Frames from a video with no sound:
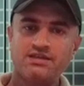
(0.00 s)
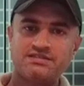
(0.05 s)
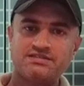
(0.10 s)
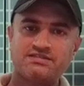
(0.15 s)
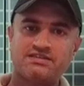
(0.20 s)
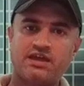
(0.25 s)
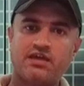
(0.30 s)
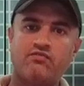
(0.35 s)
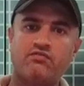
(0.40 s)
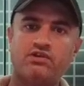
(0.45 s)

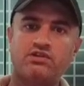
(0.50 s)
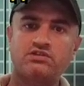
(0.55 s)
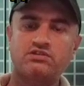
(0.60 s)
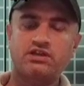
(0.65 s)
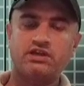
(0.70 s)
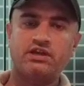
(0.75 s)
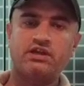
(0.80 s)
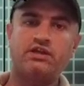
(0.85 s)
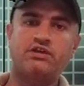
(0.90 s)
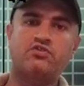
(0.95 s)

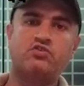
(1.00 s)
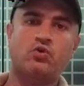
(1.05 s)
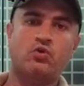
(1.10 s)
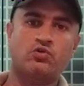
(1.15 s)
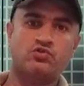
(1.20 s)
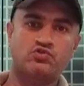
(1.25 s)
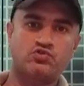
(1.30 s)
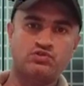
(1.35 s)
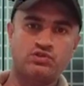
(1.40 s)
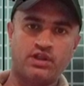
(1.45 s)
सेवन्थ एट्थ
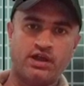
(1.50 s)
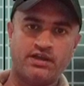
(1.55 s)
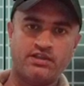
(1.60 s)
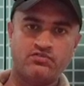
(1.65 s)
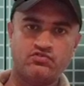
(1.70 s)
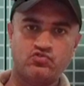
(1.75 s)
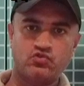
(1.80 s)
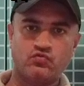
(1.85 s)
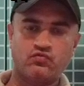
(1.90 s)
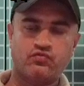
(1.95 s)
और
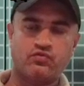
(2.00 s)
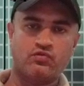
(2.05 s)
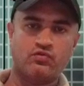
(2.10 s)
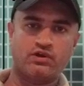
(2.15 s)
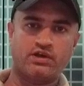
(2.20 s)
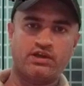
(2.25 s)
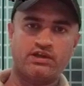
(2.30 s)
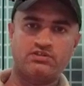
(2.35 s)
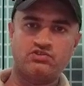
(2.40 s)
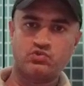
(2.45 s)
नाइन्थ जो
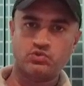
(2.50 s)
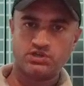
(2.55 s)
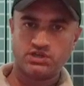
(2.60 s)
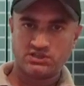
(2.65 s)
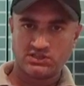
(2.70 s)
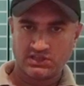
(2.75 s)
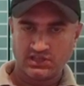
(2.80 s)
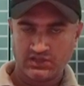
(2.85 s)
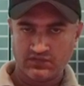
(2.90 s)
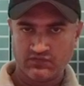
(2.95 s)
फ्लोर है जो ये
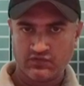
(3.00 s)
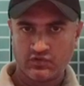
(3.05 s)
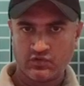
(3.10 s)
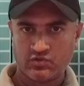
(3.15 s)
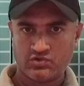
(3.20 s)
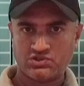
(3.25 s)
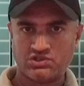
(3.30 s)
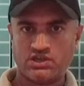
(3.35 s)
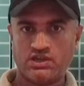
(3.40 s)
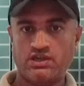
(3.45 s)
तीन
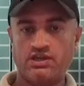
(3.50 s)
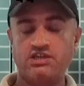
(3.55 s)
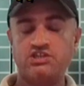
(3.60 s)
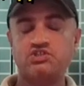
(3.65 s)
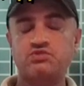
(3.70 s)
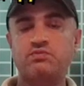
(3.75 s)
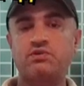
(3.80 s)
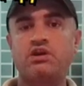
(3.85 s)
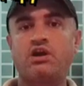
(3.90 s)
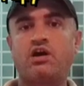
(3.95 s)
फ्लोर्स हैं
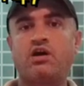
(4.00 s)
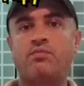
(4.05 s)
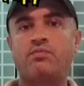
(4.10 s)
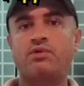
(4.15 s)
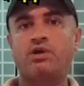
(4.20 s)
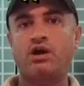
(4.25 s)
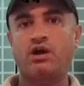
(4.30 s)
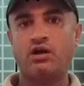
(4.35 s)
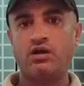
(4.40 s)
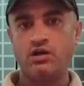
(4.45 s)
इसमें
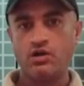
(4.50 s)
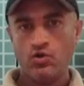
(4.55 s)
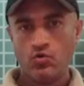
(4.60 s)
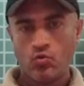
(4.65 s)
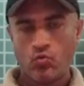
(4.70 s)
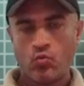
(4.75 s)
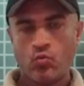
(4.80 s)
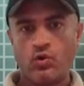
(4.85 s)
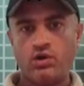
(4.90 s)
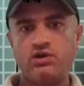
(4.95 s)
आपका
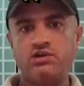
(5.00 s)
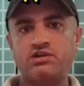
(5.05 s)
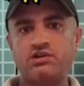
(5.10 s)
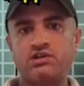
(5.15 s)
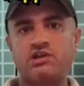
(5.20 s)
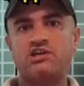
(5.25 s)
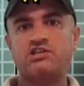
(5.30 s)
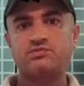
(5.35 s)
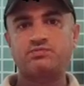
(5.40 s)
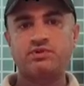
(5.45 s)
वर्ल्ड
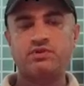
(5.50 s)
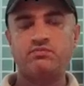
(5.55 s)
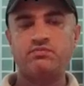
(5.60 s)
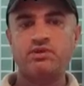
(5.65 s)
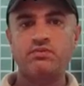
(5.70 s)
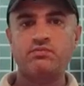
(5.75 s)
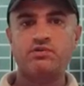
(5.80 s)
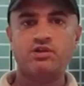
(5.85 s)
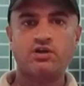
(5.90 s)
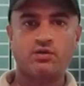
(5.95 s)
क्लास
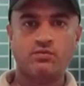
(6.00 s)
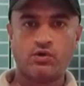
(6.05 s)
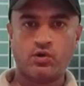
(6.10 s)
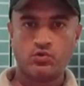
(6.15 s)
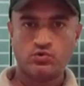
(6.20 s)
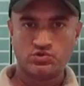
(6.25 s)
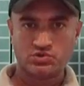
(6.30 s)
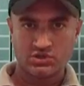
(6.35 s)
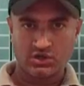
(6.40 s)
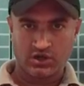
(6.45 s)
प्रीमियम क्लब
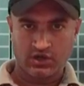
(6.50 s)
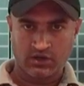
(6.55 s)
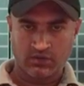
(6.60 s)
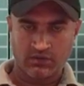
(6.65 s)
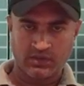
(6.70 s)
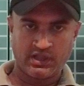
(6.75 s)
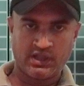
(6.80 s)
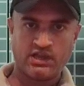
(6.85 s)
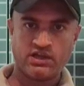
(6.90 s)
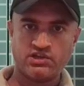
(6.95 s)
हाउस
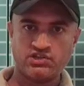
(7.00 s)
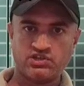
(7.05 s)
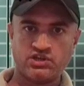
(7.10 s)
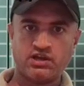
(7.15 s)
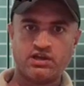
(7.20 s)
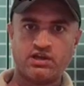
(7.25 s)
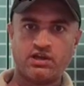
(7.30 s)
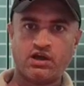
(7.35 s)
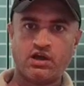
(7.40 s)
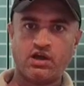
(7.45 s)
बनाया
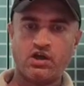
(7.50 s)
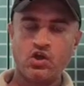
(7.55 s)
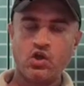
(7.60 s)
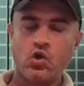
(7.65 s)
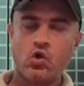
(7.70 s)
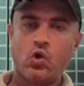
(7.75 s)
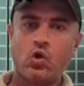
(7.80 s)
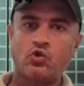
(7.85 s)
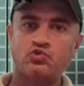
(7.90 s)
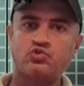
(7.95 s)
जाएगा
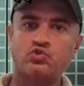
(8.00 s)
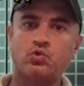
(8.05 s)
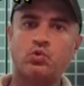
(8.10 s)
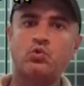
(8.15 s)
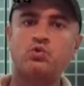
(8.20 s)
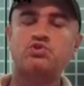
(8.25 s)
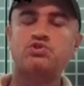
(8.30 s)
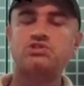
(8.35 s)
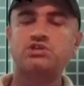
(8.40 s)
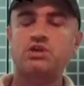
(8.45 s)
और जो
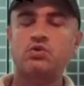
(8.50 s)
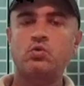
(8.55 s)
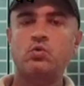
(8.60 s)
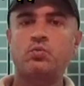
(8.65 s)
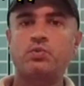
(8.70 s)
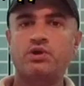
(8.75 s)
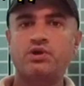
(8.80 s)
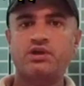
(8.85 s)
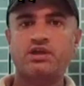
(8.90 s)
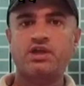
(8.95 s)
उससे
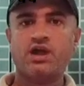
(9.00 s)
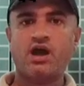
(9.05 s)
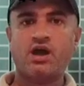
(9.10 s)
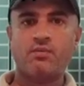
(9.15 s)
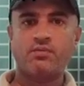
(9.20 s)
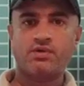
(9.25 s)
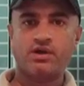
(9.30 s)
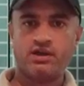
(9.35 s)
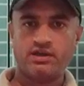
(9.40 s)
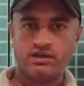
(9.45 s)
ऊपर के
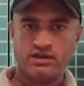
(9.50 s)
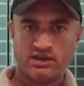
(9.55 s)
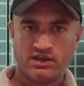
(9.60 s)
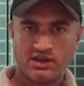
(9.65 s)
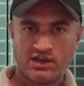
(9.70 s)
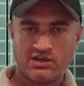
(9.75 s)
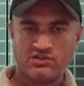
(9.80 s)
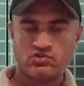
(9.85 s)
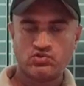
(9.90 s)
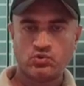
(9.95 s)
आपका
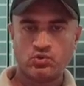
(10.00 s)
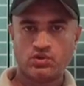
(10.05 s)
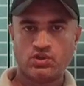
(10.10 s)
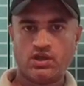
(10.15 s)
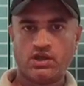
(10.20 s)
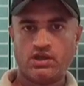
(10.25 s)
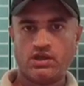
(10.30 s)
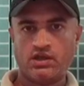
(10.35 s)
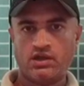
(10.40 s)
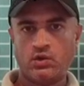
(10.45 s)
एरियाज़
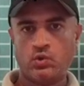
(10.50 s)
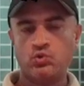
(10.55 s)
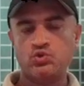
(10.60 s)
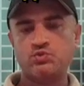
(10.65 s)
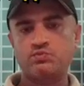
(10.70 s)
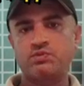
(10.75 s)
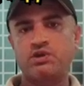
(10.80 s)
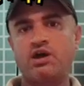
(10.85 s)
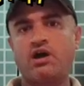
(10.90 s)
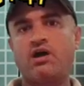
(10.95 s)
होता है
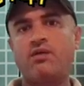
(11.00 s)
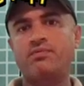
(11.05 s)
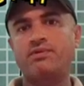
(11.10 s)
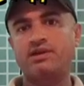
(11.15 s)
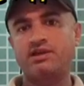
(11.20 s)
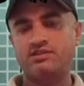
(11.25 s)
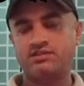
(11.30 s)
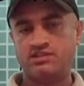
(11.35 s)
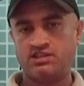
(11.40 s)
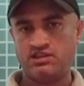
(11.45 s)
उसमें
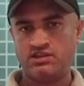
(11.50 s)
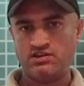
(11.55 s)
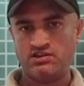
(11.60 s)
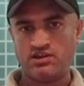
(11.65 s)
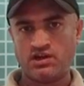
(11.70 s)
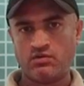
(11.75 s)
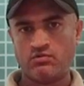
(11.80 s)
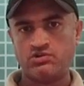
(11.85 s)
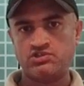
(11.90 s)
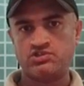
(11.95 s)
आपके तीन
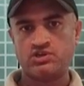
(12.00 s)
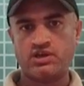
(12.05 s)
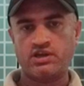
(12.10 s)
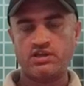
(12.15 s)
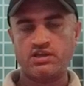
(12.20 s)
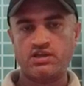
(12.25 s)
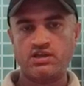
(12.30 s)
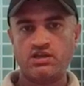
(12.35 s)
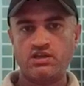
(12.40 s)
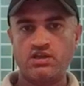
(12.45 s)
टावर्स
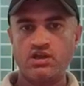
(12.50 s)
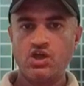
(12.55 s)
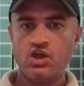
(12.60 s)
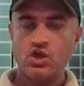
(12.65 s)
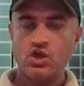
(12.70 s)
आएंगे